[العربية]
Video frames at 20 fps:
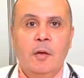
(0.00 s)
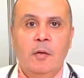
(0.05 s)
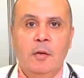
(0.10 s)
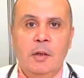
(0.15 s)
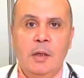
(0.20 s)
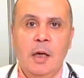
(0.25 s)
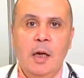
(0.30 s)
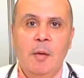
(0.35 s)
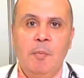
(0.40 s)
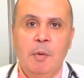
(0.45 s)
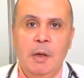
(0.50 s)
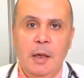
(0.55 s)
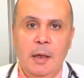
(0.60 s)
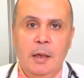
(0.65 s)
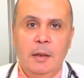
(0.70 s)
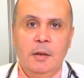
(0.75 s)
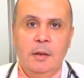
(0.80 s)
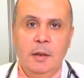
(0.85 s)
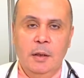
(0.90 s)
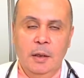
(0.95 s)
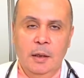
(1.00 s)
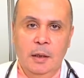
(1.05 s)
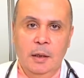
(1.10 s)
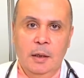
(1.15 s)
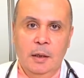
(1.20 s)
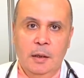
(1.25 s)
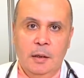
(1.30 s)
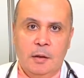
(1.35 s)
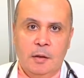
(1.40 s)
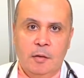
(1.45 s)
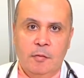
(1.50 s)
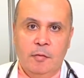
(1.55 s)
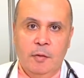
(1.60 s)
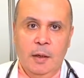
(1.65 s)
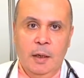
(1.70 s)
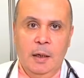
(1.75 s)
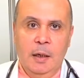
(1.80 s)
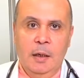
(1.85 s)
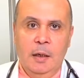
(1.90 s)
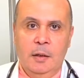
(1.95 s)
ده بيؤدي إلى
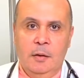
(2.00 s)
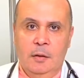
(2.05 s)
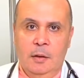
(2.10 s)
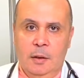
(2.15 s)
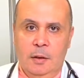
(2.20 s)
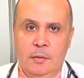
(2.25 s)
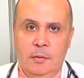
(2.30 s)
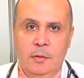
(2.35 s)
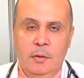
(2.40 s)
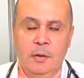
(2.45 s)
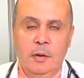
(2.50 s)
ارتفاع الضغط